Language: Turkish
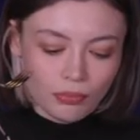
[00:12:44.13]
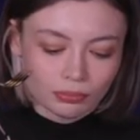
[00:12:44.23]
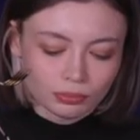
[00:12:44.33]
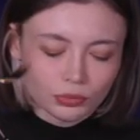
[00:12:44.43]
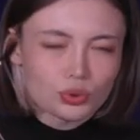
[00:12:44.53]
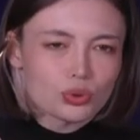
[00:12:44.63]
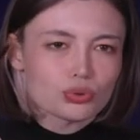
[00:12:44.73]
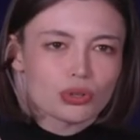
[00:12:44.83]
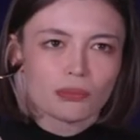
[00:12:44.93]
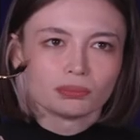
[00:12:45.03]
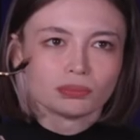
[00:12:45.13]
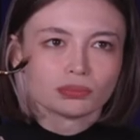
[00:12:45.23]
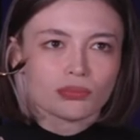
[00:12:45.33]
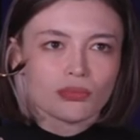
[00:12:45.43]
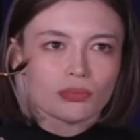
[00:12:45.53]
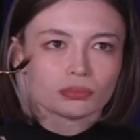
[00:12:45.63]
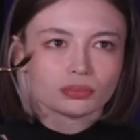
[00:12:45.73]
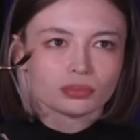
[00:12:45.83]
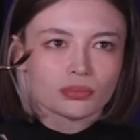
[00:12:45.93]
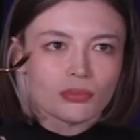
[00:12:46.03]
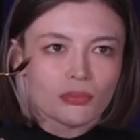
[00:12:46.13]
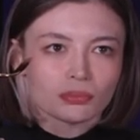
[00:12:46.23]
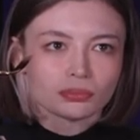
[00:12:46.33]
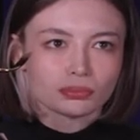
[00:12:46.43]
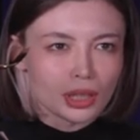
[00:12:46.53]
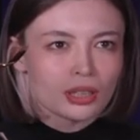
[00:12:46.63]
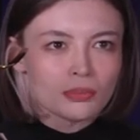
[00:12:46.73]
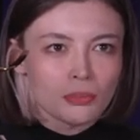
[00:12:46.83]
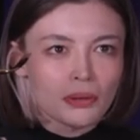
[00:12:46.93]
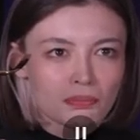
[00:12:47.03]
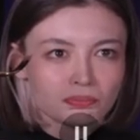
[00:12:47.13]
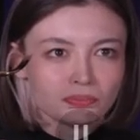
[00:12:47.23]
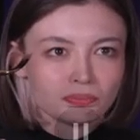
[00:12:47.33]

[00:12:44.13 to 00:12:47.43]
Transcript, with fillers: Çok, hoş Çok güzel. Ben Beğendim ben.